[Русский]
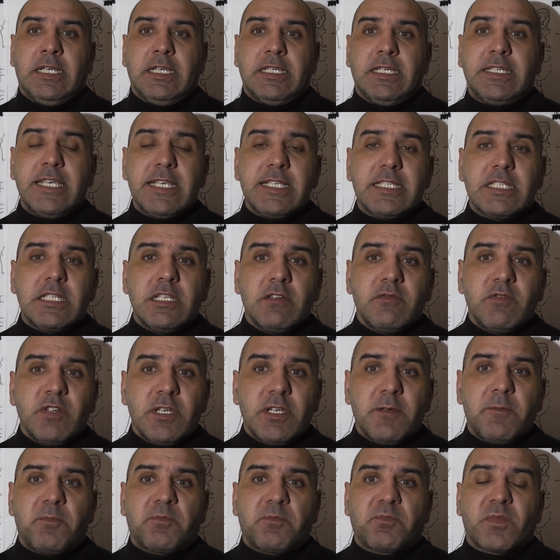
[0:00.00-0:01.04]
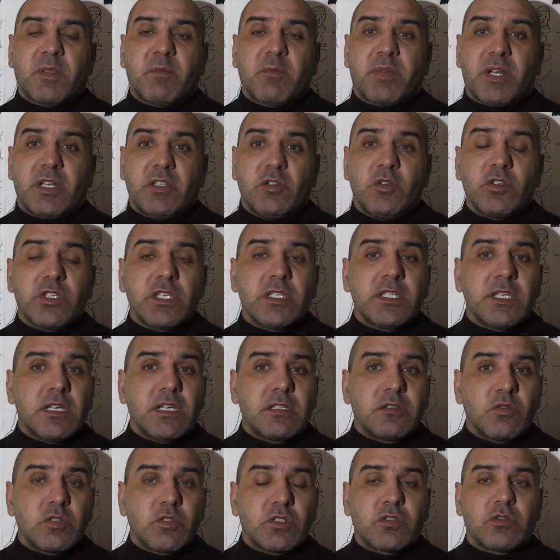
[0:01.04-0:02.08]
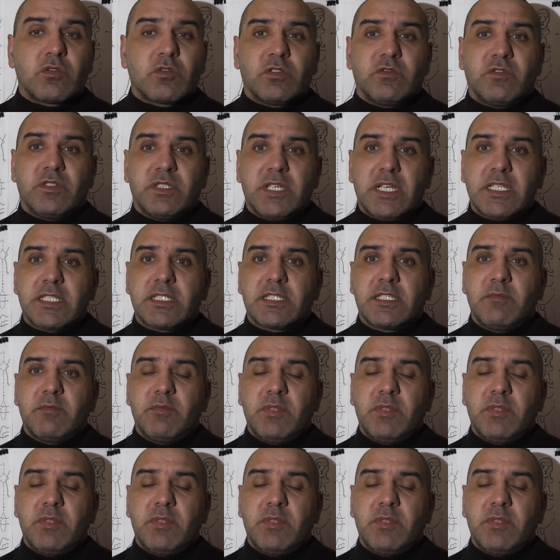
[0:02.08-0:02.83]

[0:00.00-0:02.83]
если вы пройдете диагностику 12